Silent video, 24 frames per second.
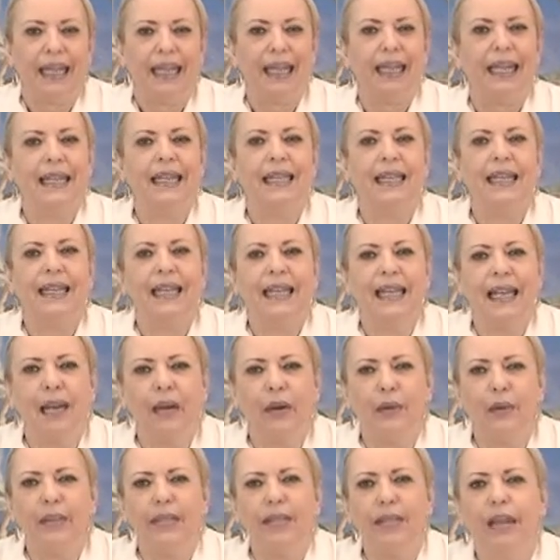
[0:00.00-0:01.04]
Ele
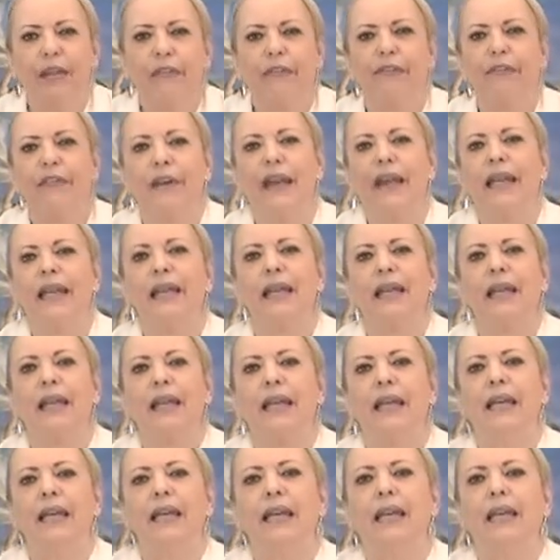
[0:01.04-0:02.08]
não interfere
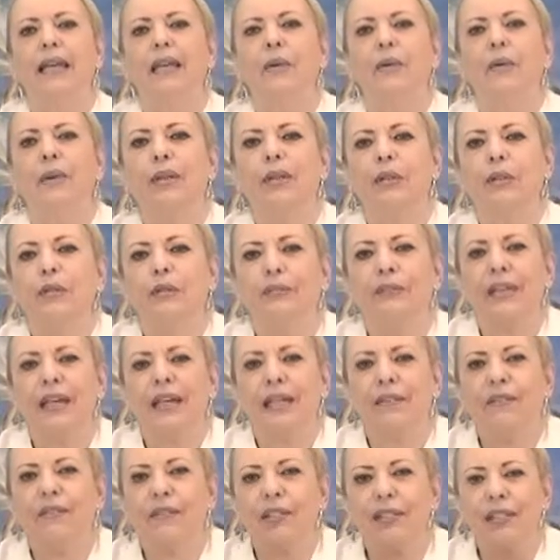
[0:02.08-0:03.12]
enquanto vê
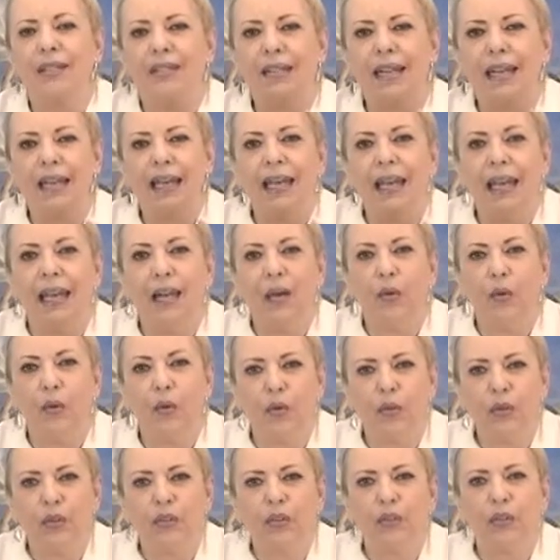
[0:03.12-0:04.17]
que você tem
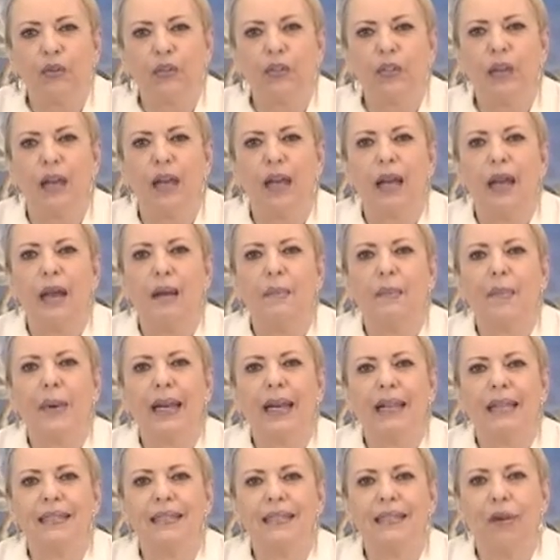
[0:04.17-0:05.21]
recursos
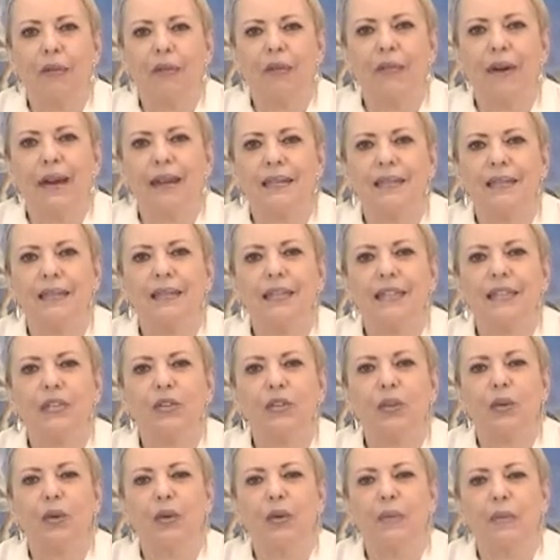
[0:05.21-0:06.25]
para salvar-se das
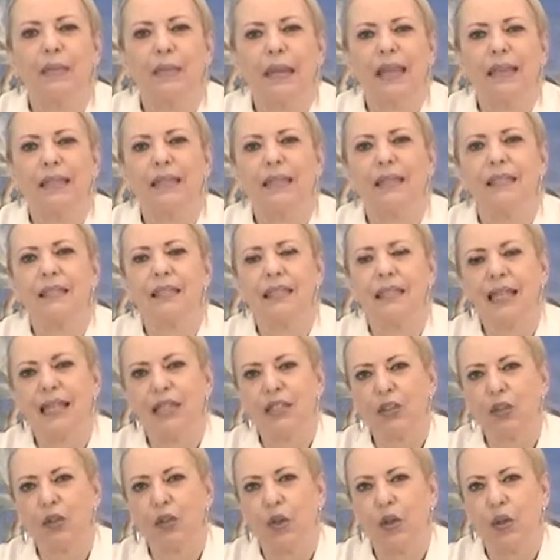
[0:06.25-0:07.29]
tormentas que
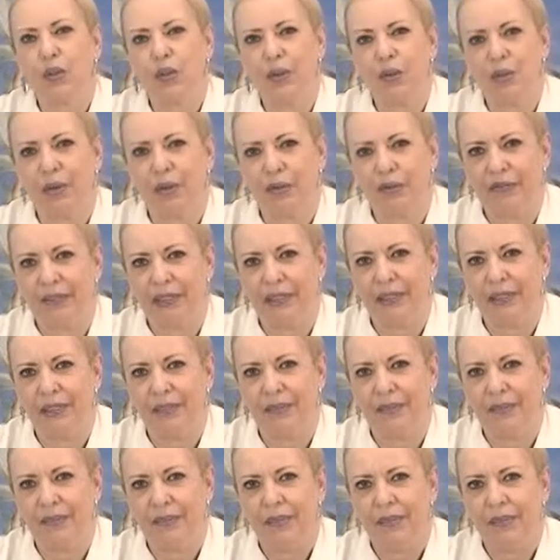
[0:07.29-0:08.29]
assolam sua vida.